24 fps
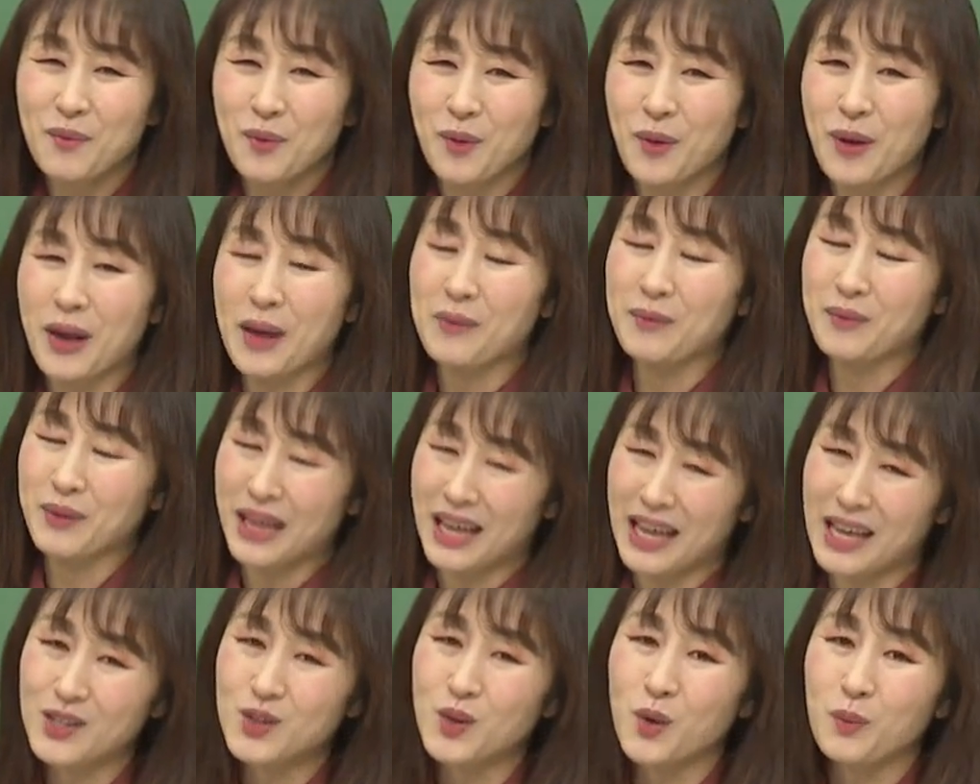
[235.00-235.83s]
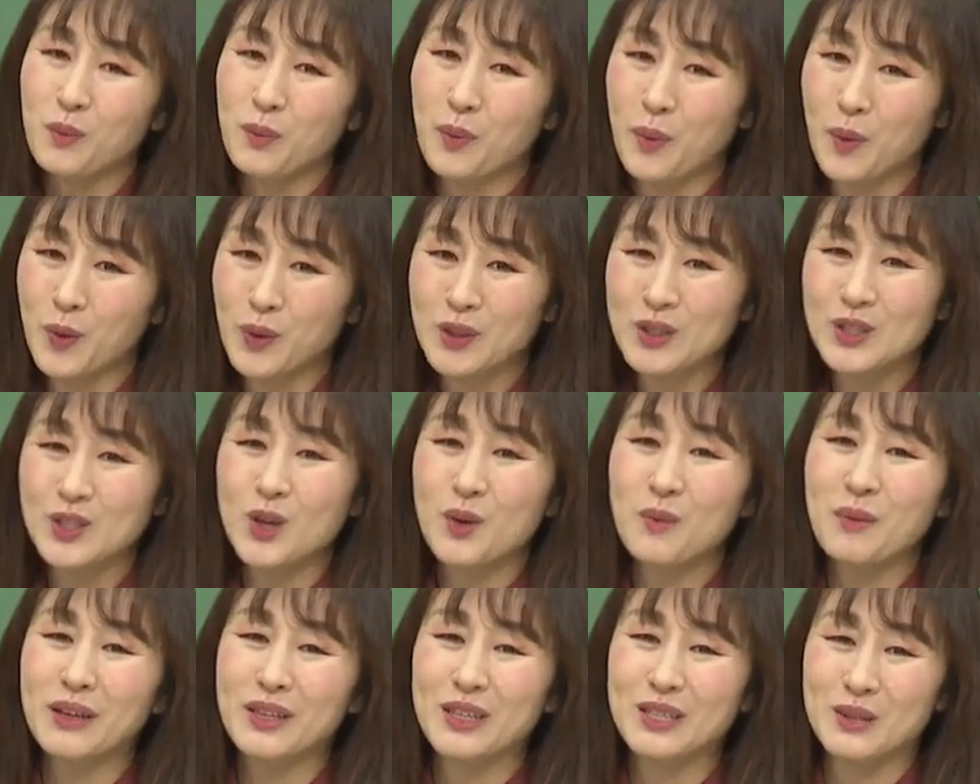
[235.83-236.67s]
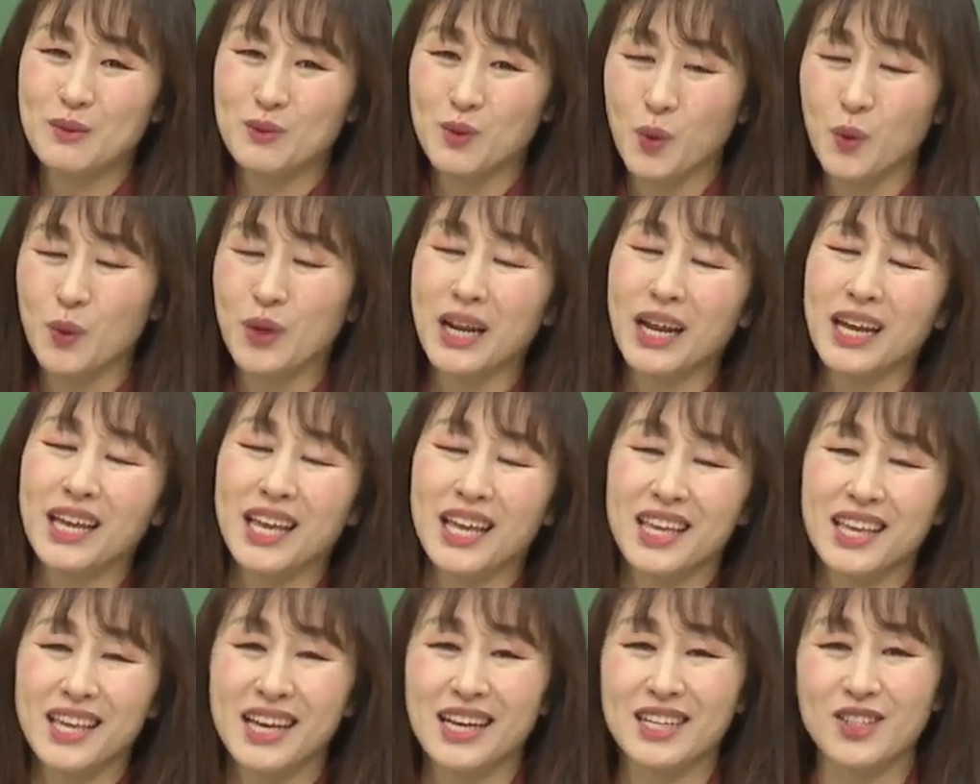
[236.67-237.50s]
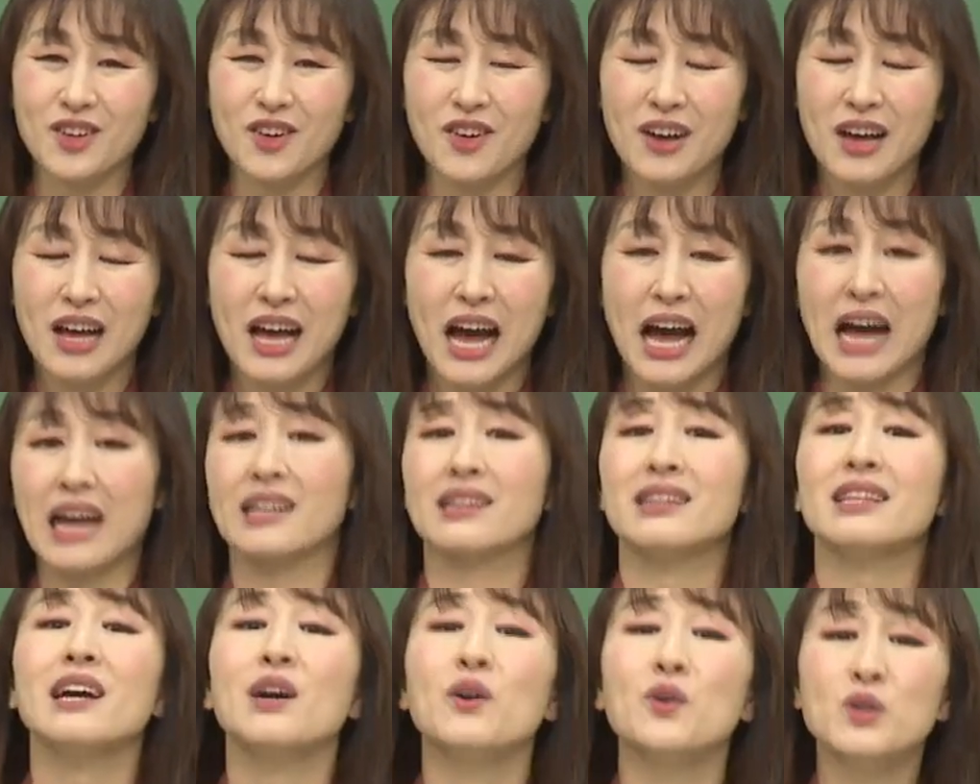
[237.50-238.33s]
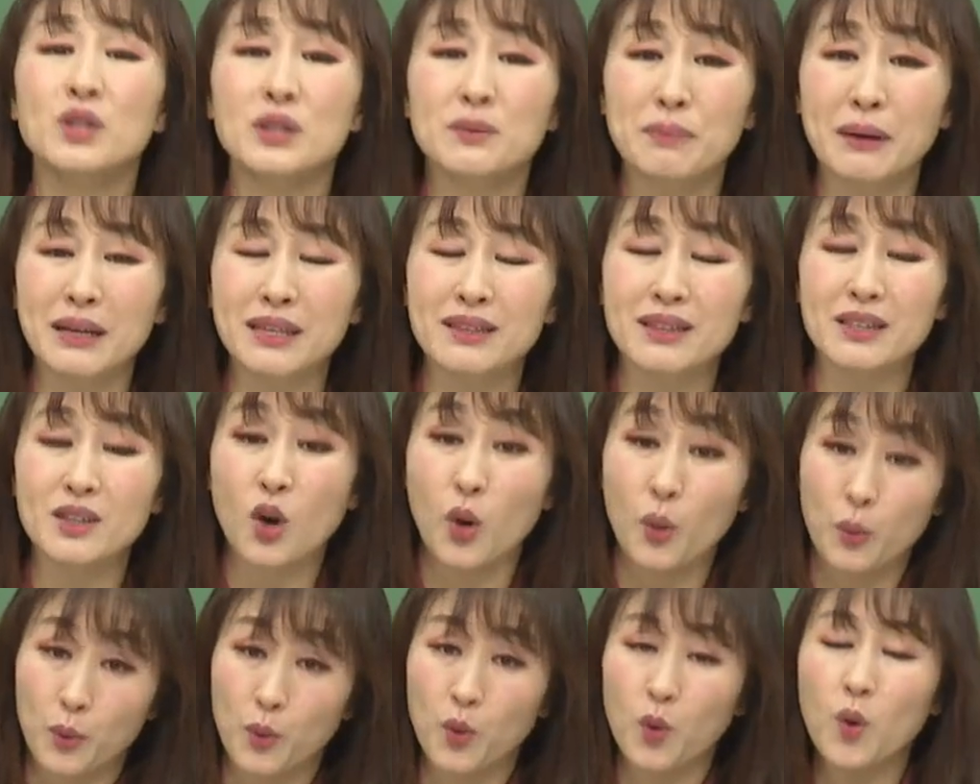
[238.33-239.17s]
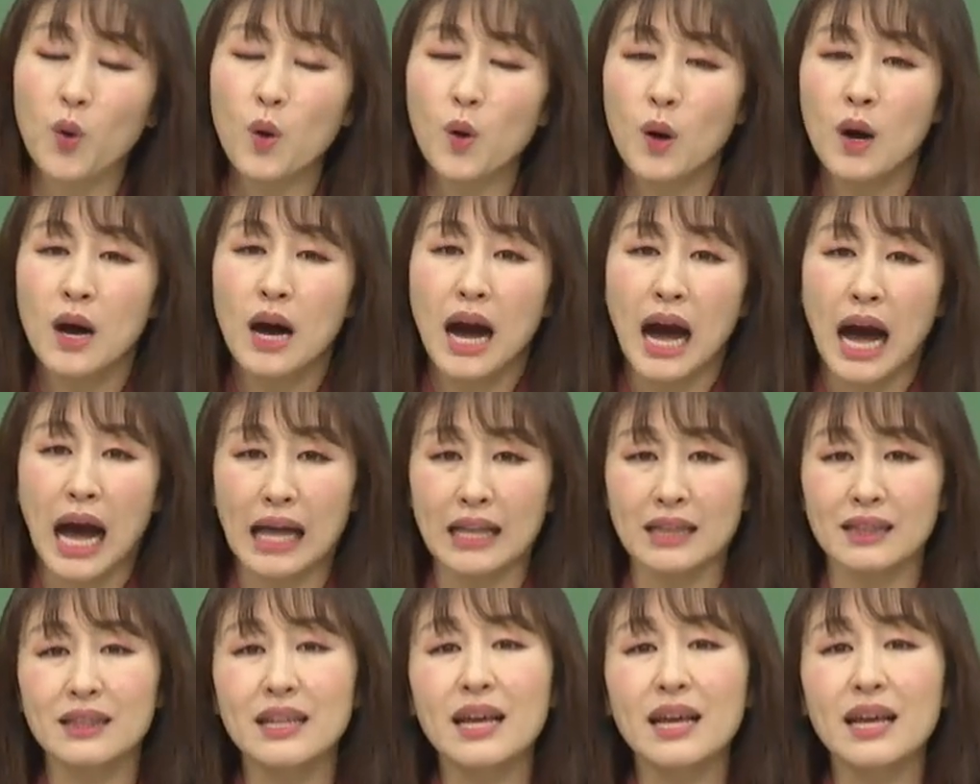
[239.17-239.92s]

뭐 계속 모든 시험마다 지금 동일하게 얘기하죠. 안 나오는 파트가 없고 안